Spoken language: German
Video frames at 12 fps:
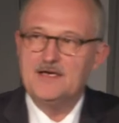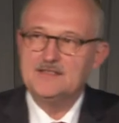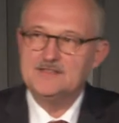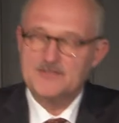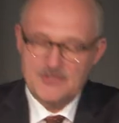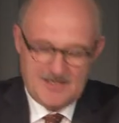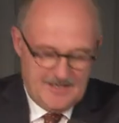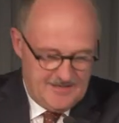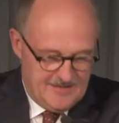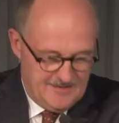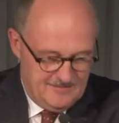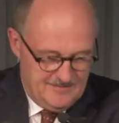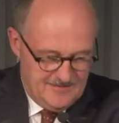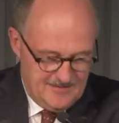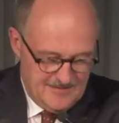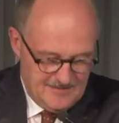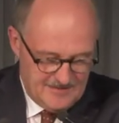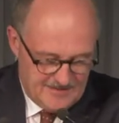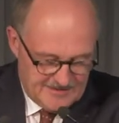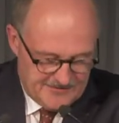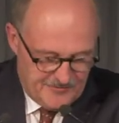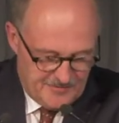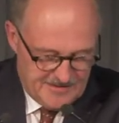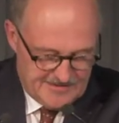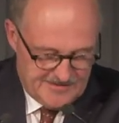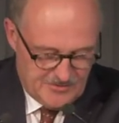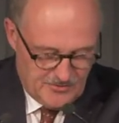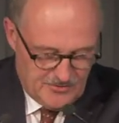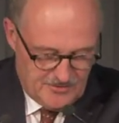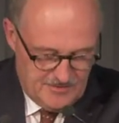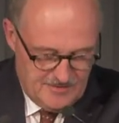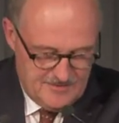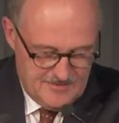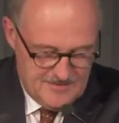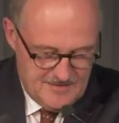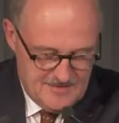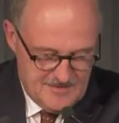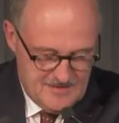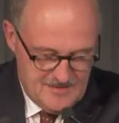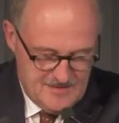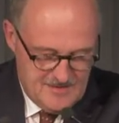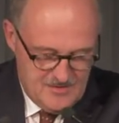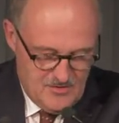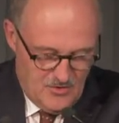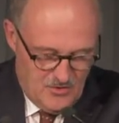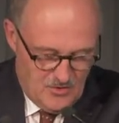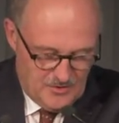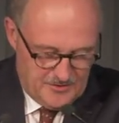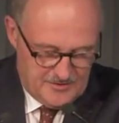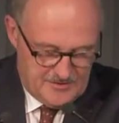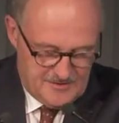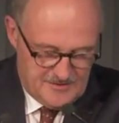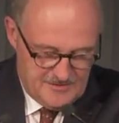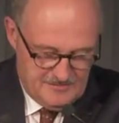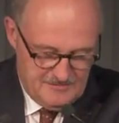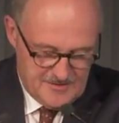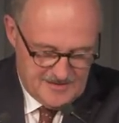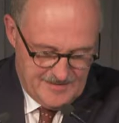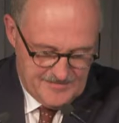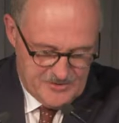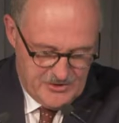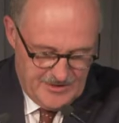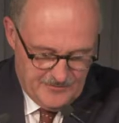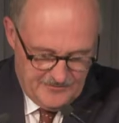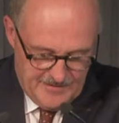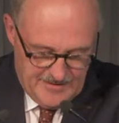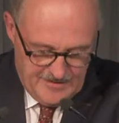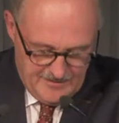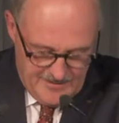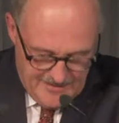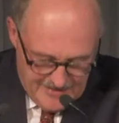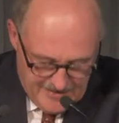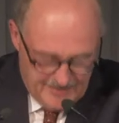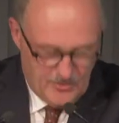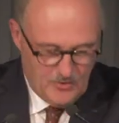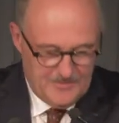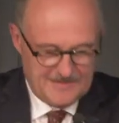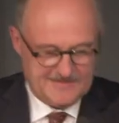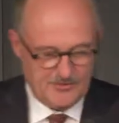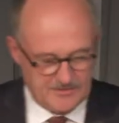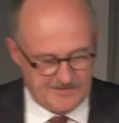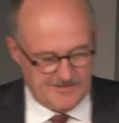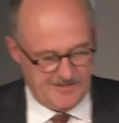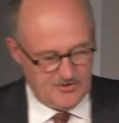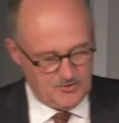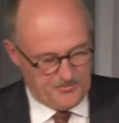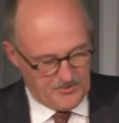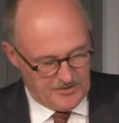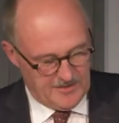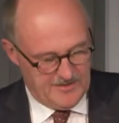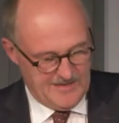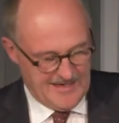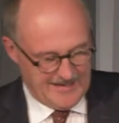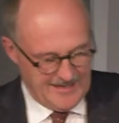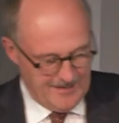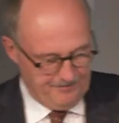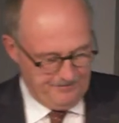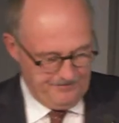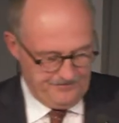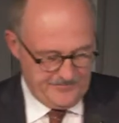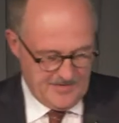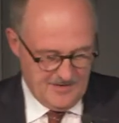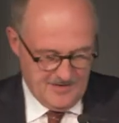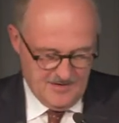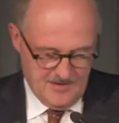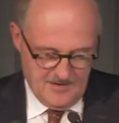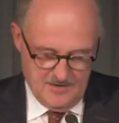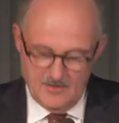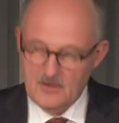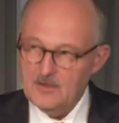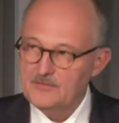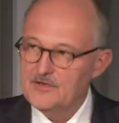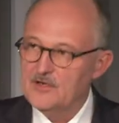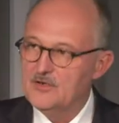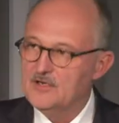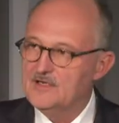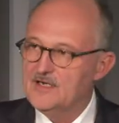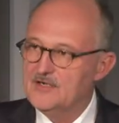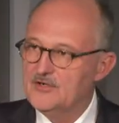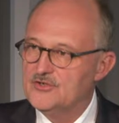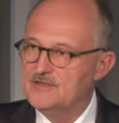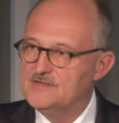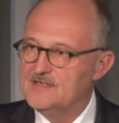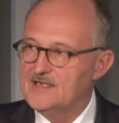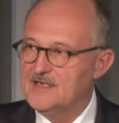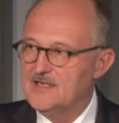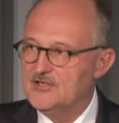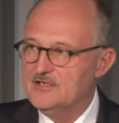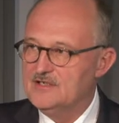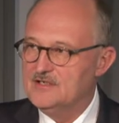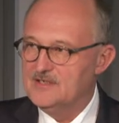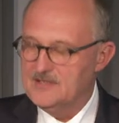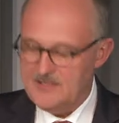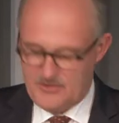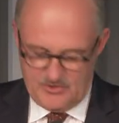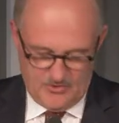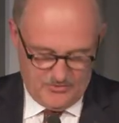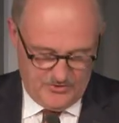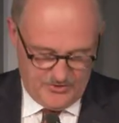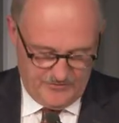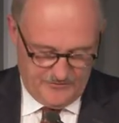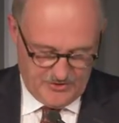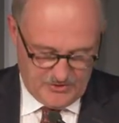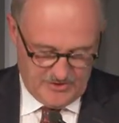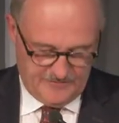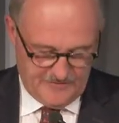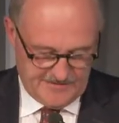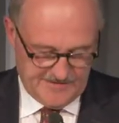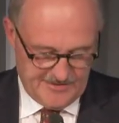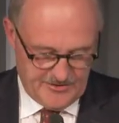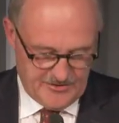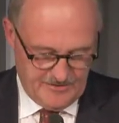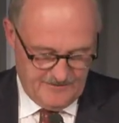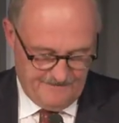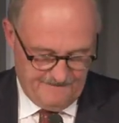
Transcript: hat sich eine Transformation und es haben sich Inno In Innovationssprünge ergeben und wir können dadurch einen sehr reichhaltigen technologischen Fortschritt verzeichnen.